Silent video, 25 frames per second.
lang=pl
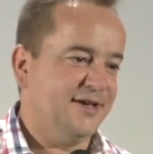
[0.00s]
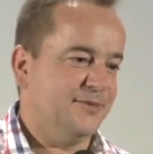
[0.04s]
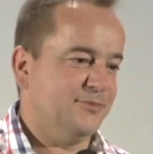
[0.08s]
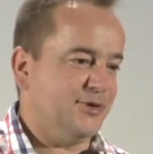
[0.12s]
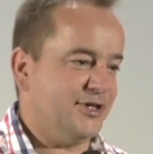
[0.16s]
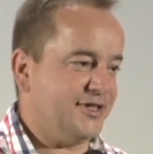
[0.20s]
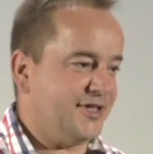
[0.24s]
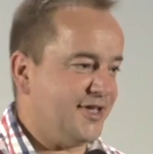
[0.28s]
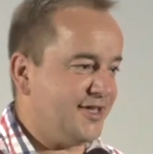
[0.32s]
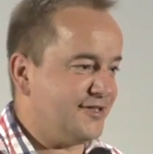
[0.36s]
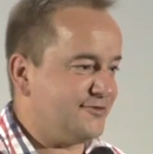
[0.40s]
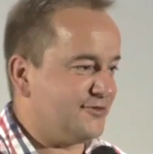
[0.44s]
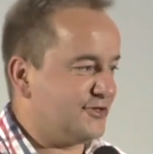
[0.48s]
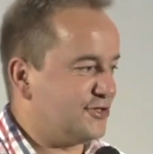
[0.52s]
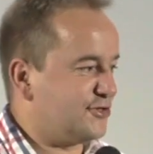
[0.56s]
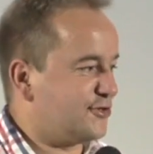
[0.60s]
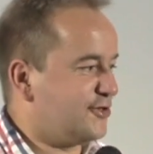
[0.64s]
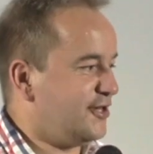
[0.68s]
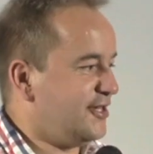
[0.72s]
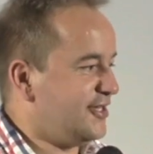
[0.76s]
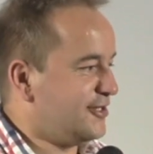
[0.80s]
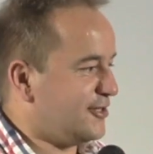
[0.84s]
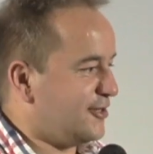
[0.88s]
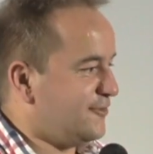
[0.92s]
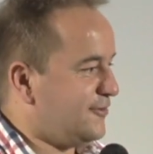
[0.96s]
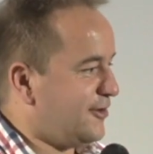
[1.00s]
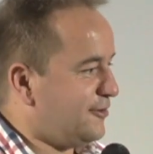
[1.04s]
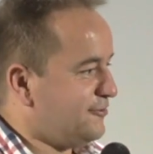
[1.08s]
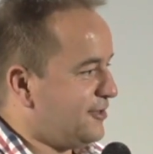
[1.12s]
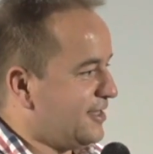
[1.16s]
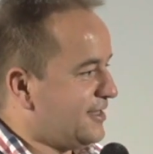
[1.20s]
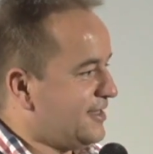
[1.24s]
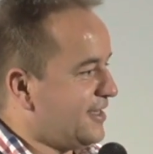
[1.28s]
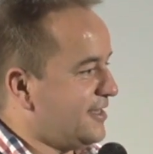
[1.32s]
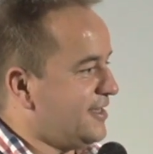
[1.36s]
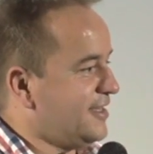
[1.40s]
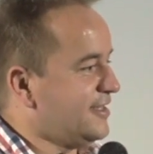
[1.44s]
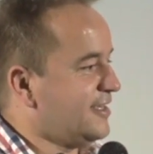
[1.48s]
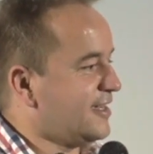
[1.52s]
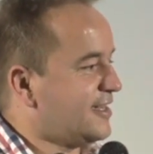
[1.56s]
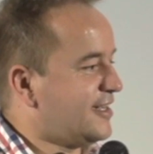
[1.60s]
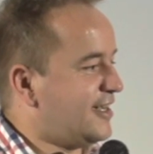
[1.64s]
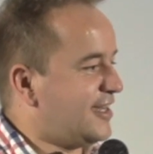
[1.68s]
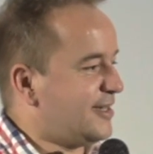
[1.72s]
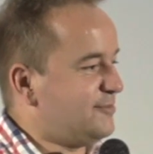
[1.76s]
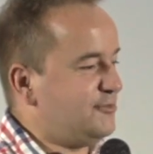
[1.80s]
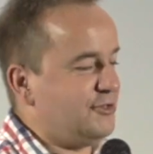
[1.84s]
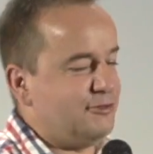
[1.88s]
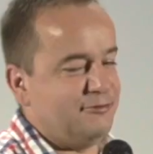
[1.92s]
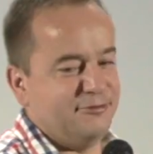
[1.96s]
Pan Jezus zorganizował jedzenie,
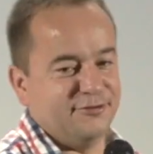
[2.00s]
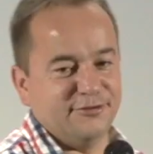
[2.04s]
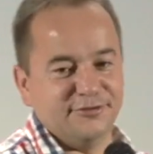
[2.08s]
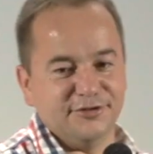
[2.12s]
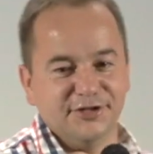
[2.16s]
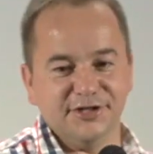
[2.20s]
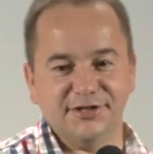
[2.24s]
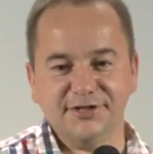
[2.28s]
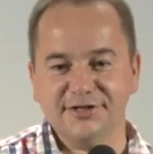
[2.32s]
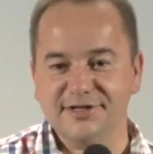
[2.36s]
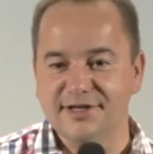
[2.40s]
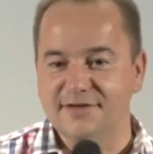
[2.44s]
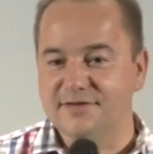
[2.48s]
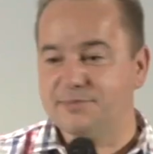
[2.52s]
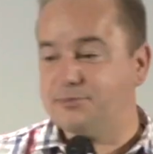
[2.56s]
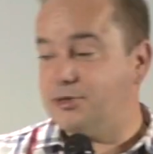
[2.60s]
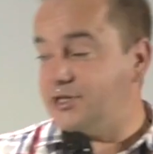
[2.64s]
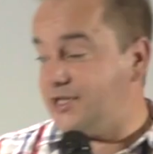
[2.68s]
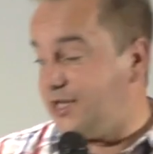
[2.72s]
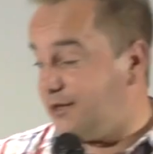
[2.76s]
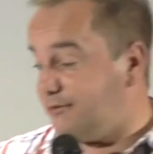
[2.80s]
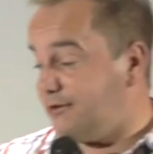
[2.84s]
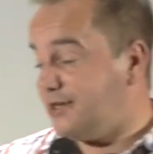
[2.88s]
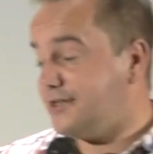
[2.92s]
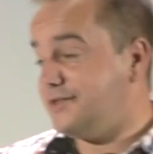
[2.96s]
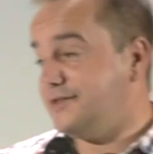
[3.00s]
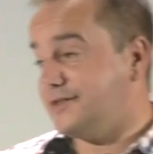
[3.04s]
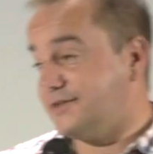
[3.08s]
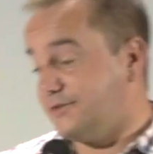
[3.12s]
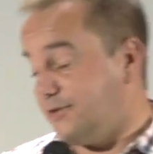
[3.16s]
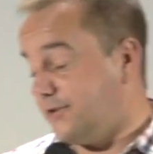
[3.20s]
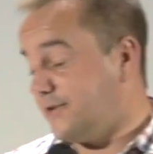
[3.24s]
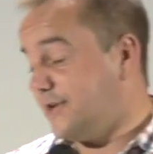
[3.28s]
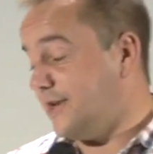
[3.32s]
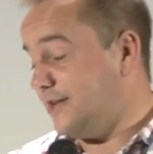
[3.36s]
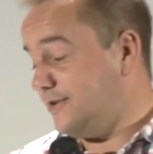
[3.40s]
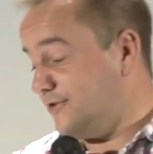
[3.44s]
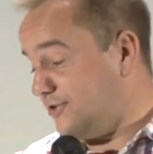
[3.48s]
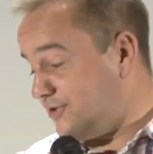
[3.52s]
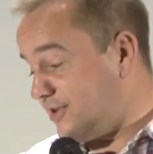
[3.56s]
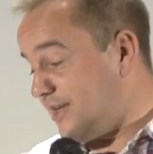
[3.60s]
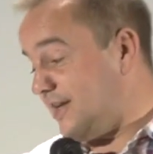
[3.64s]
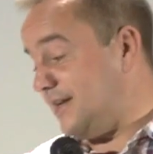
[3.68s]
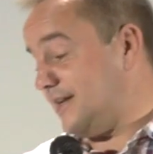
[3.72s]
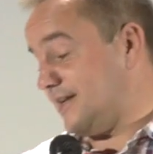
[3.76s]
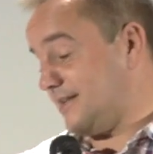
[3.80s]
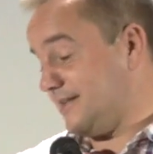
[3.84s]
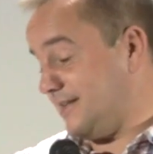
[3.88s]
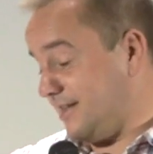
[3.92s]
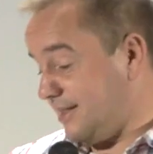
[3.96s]
nakarmił ludzi. Co za wspaniała historia. No
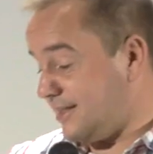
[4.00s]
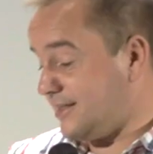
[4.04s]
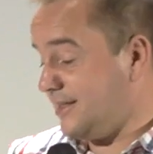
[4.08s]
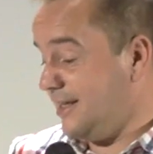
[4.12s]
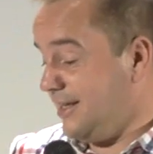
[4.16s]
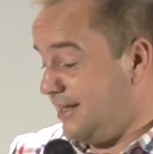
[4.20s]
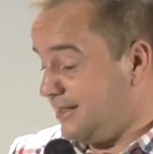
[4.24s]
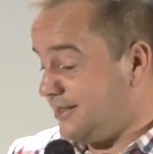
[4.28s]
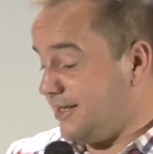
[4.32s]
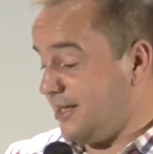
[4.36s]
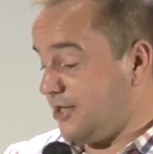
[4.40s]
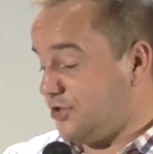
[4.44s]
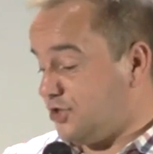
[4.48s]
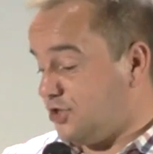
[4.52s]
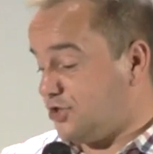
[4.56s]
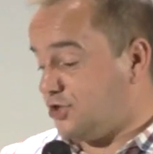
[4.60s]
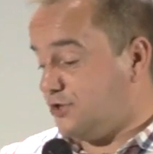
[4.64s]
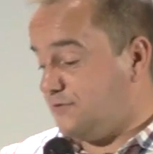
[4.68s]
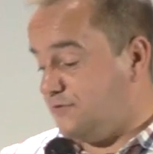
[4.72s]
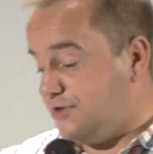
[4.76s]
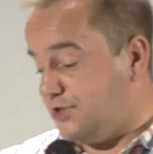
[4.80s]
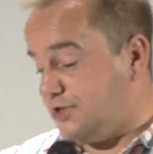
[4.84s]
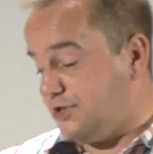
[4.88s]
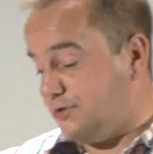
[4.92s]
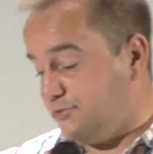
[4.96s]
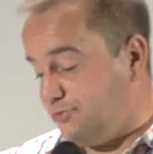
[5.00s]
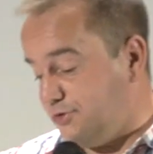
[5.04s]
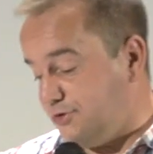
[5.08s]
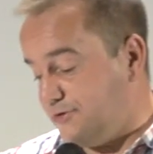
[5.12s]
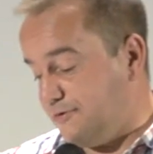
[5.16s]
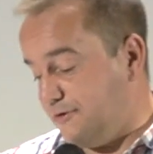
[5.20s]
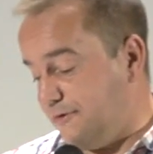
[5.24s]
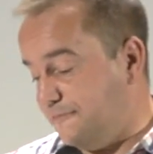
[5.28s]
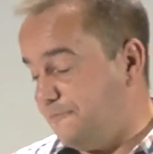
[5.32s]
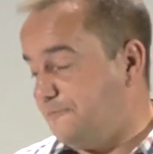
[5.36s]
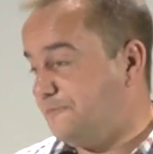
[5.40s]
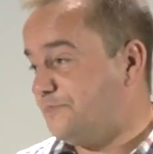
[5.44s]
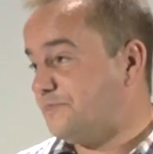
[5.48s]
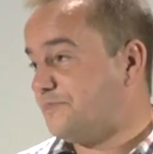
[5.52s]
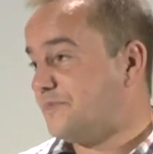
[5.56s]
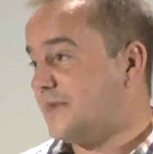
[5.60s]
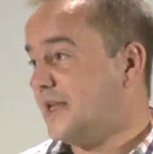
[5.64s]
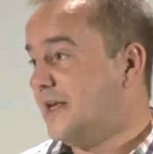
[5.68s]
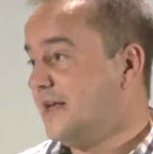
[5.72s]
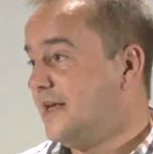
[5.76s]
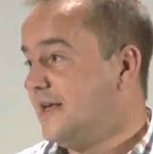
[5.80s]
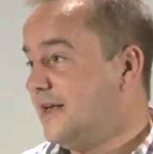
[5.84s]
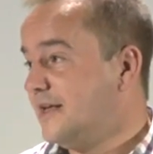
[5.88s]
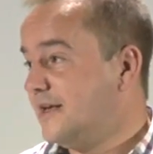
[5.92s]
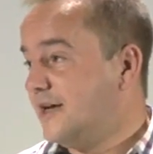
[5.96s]
tak, tak, tak rzeczywiście było.
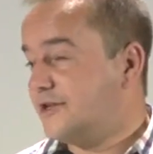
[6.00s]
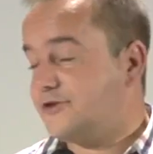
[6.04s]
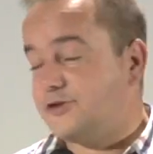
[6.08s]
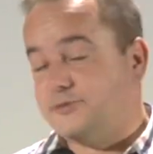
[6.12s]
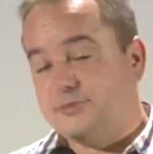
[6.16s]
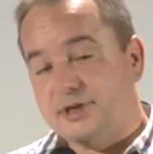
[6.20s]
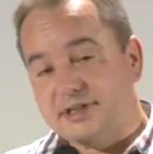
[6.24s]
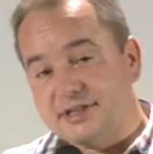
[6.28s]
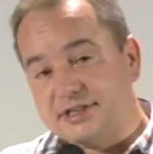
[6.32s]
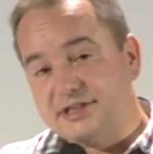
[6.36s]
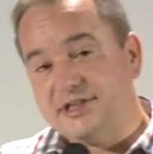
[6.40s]
Natomiast